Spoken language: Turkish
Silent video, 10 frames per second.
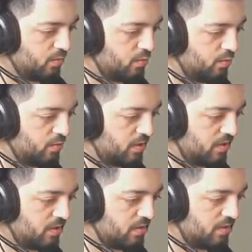Ee, 9
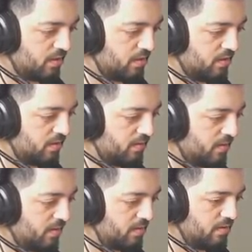da
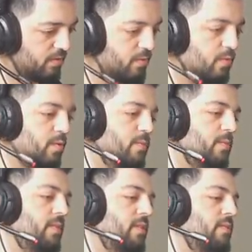sende var.
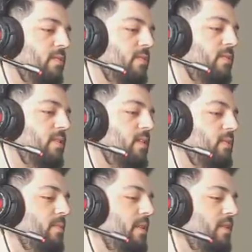11,
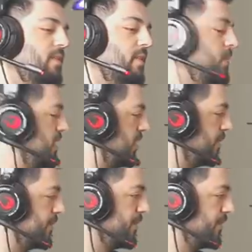25, 27.
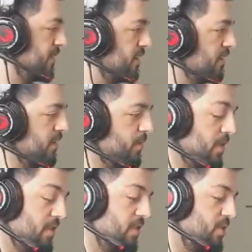Bayağı.
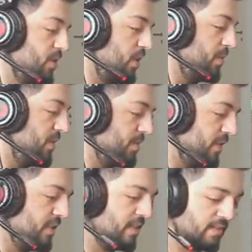27 kill çıktı ama
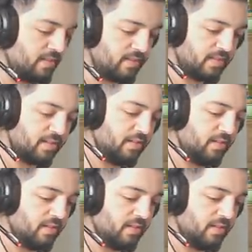bayağı e,